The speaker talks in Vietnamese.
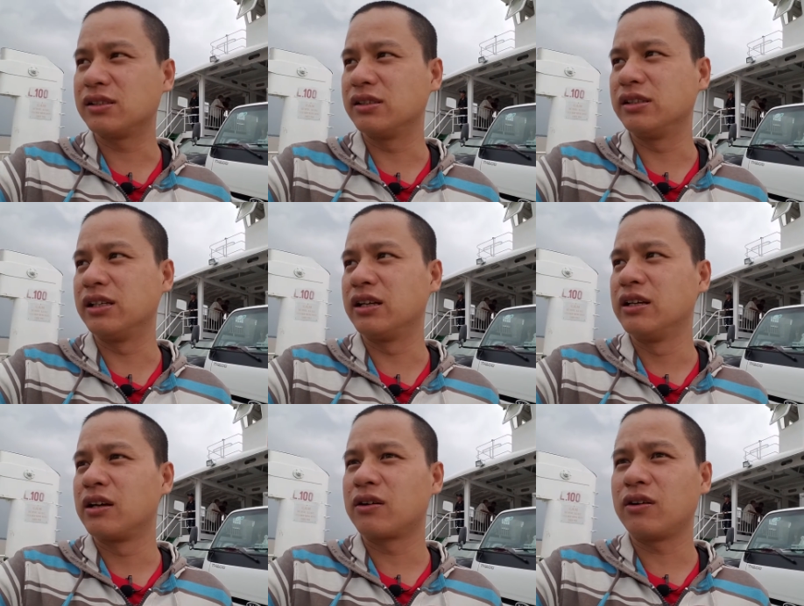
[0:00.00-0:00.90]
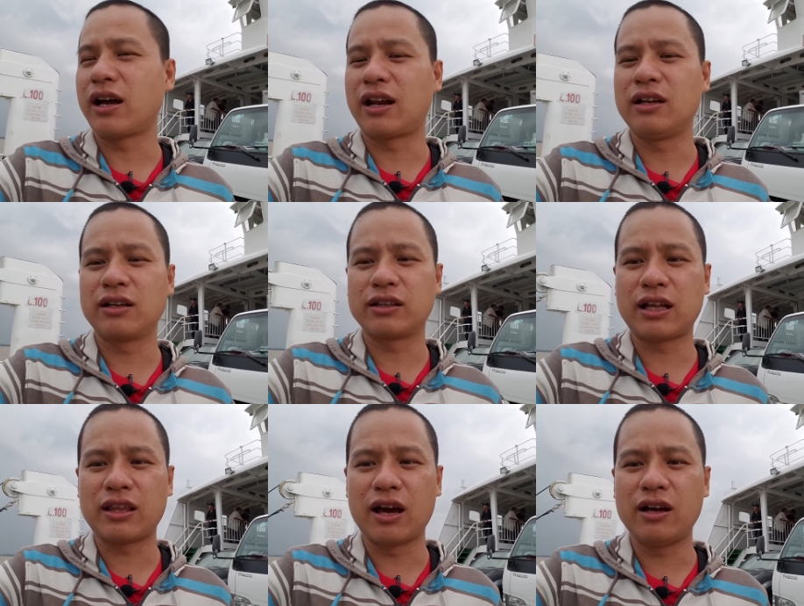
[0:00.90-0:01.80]
rồi có cảnh là người
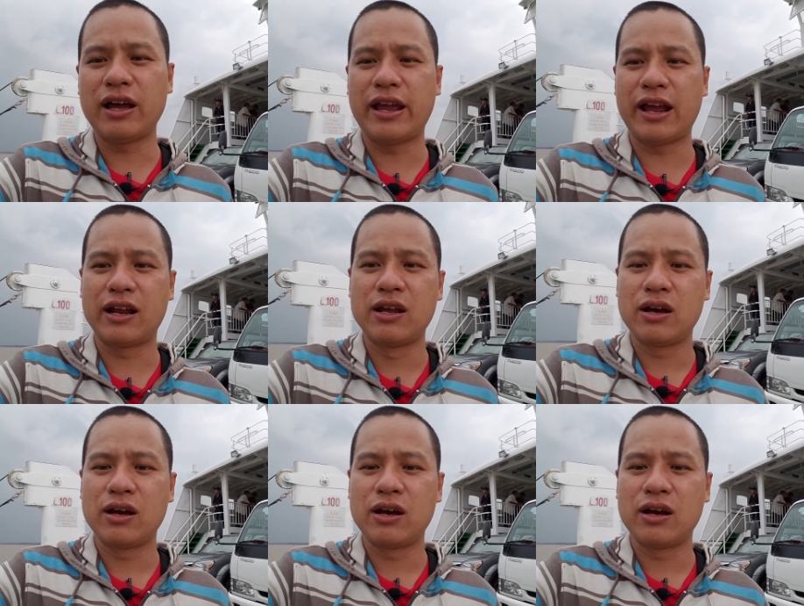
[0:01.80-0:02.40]
ta chở hàng